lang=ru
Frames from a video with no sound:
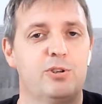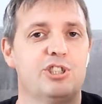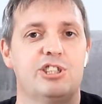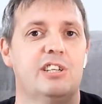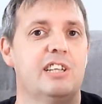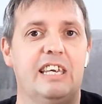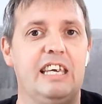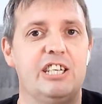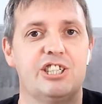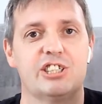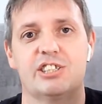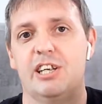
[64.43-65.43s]
точно такие
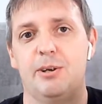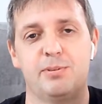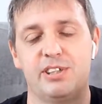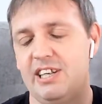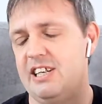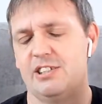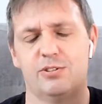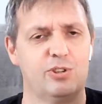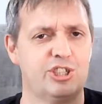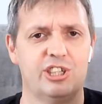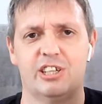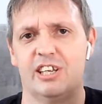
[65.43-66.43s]
же скрипты,
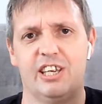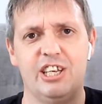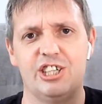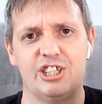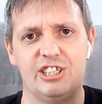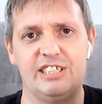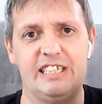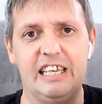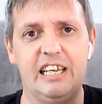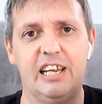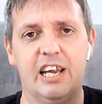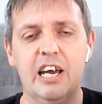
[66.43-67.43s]
точно такие же
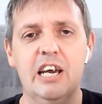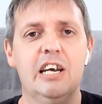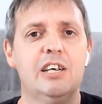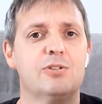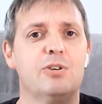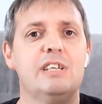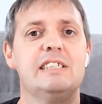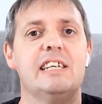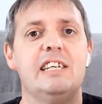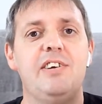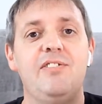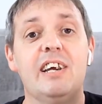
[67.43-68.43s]
стили, то
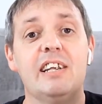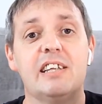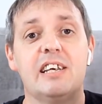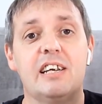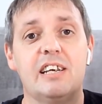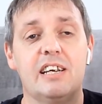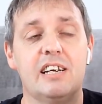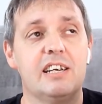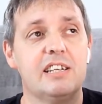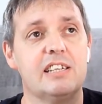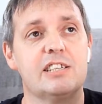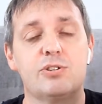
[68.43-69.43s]
из-за неверных
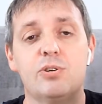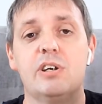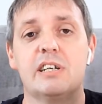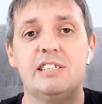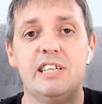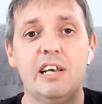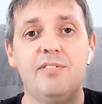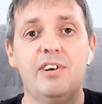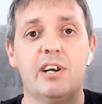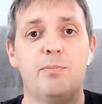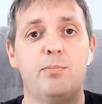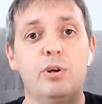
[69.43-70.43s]
э, настроек
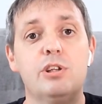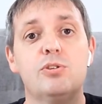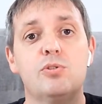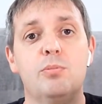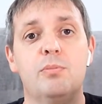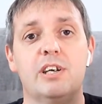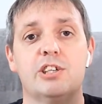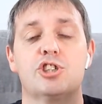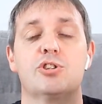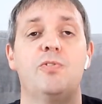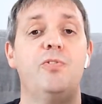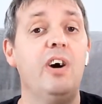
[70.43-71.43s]
сервера бот думает,
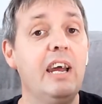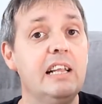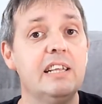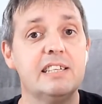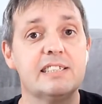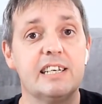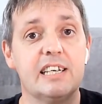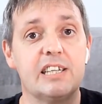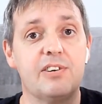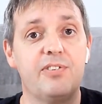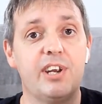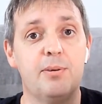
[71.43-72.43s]
что файлы за
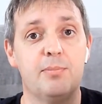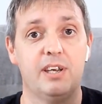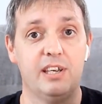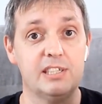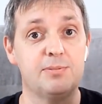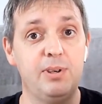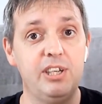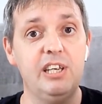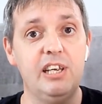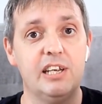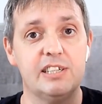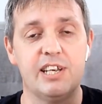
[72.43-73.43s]
это время
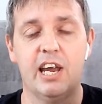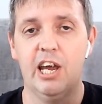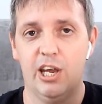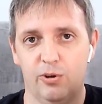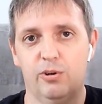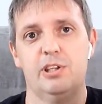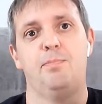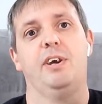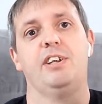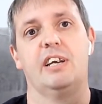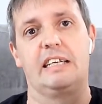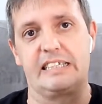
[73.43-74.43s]
изменились, и он
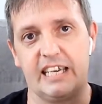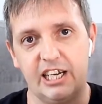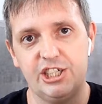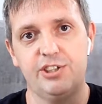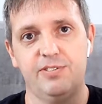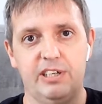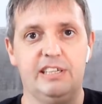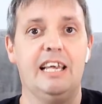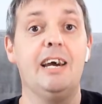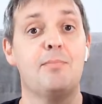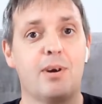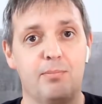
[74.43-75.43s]
опять их скачивает и
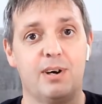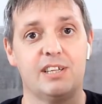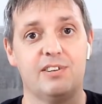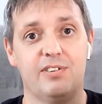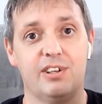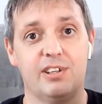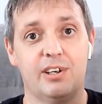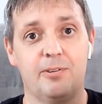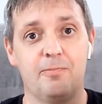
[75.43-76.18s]
обрабатывает.